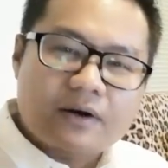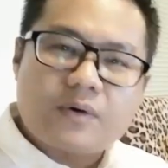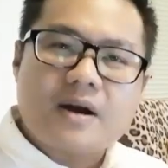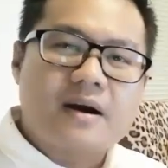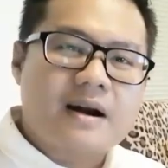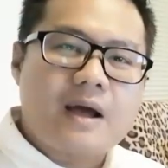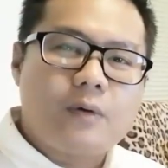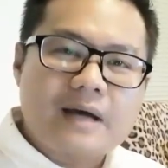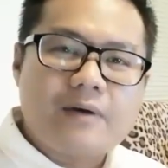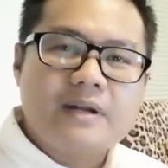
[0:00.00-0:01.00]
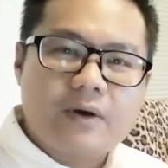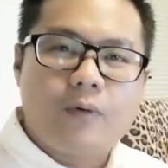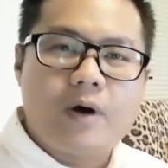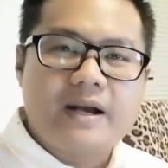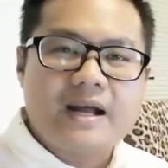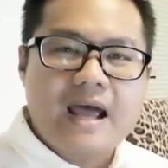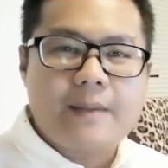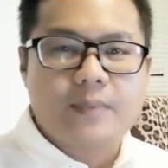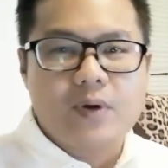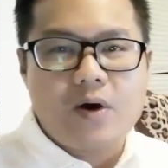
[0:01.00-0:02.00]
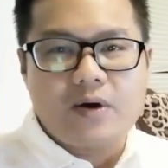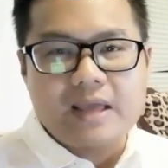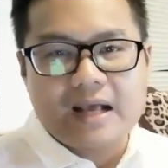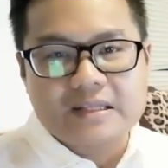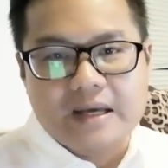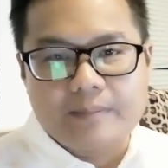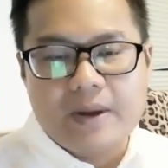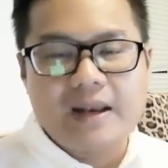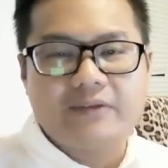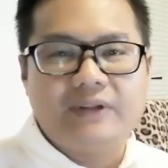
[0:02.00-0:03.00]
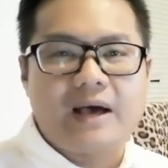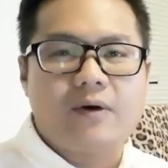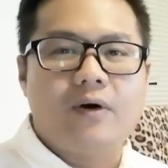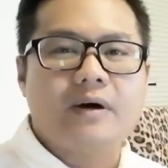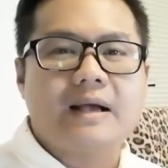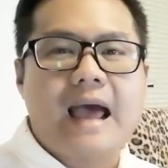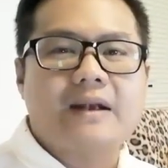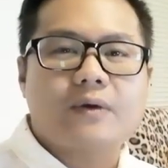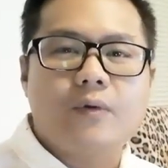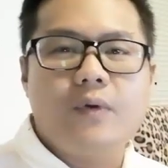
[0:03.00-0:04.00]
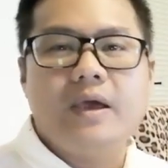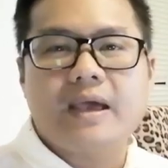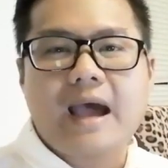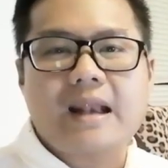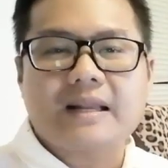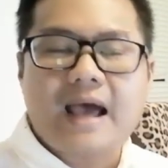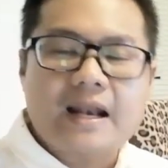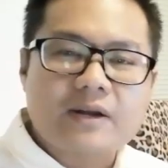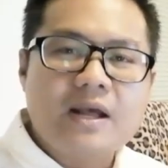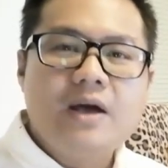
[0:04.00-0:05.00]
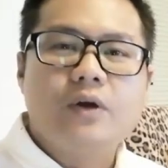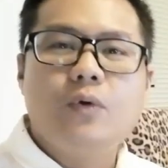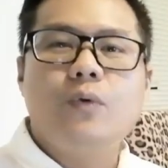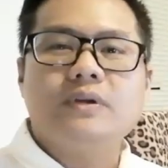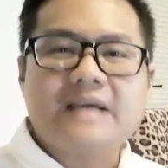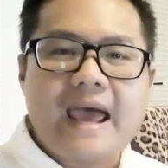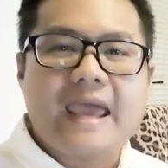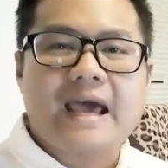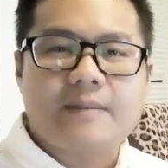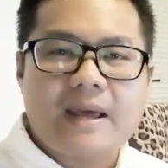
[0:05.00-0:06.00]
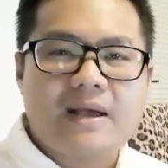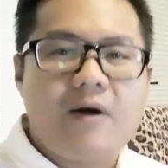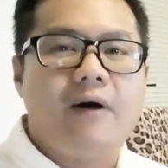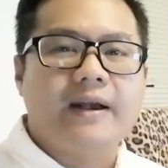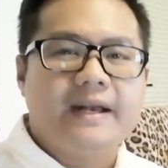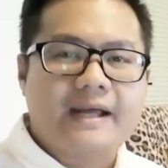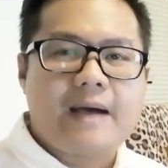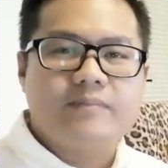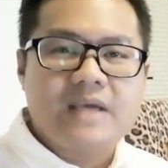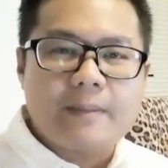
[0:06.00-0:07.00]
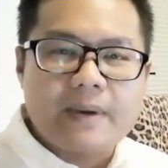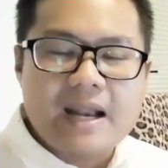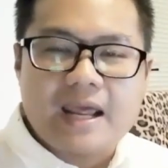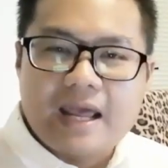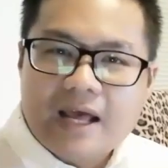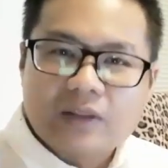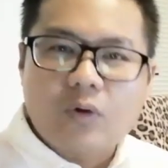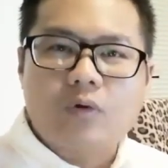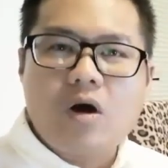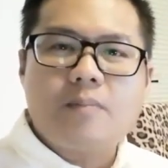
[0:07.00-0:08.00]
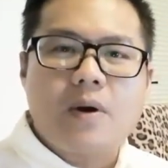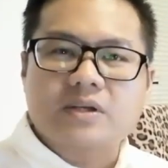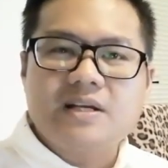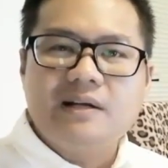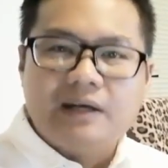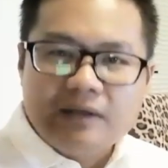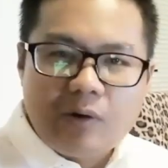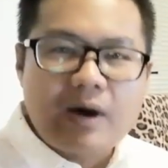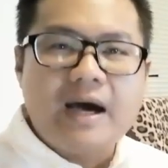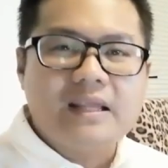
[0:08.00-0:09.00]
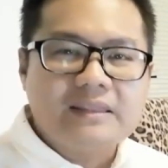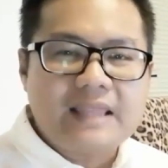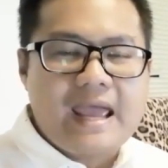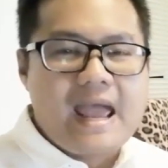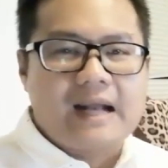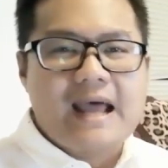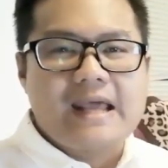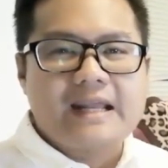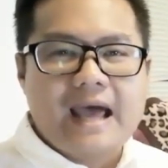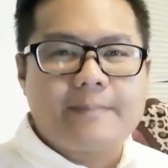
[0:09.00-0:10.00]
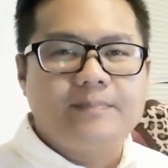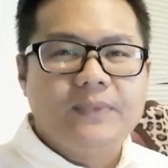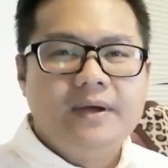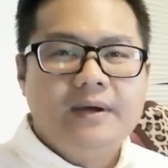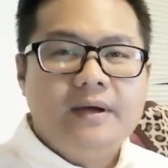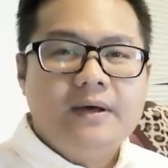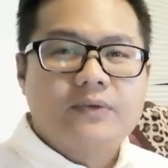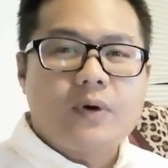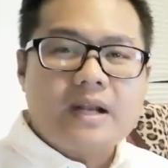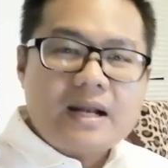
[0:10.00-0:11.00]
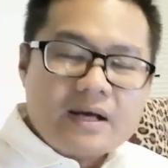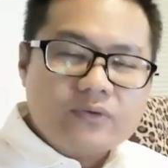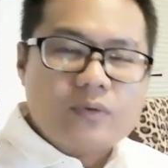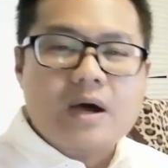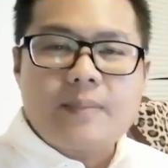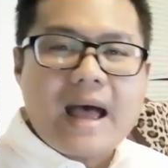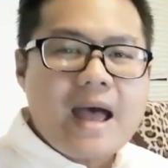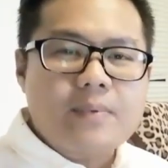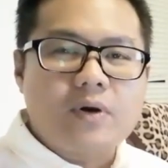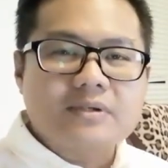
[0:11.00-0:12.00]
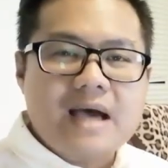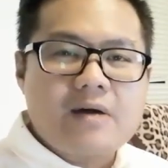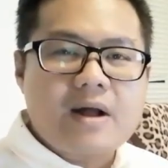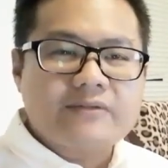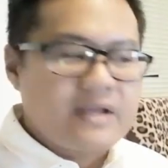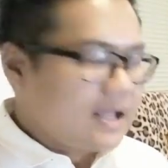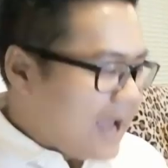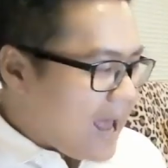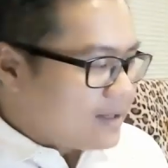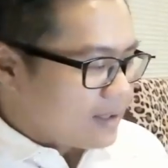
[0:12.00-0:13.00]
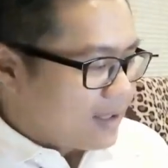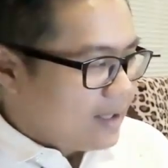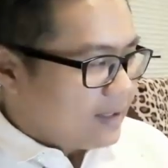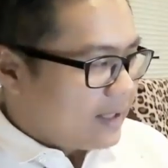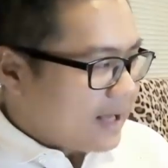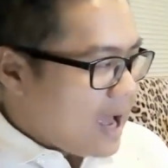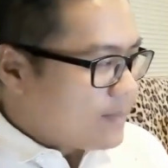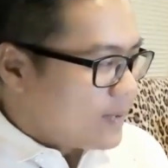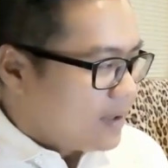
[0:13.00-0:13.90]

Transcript: รวดเร็วเท่าที่ควรนะครับ ก็ยังจะเป็นลักษณะของการคุยกันการดูใจกันไปก่อนนะครับ ยังไม่ได้ตกล่องป่องชิ้นหรือลงเอยแต่อย่างใดนะครับ ส่วนในเรื่องสุขภาพของชาวราศีกันนะครับ